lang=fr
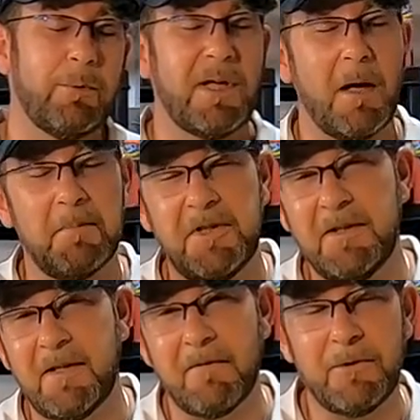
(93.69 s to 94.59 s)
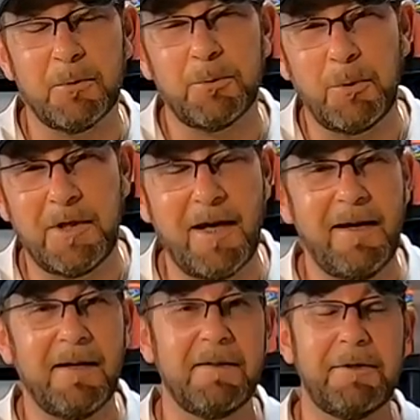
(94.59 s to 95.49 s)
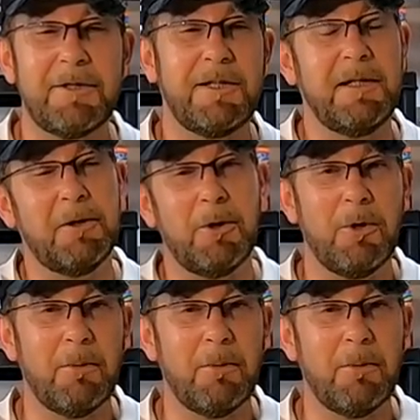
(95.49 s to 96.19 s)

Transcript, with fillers: On a un petit avion de guerre, euh, style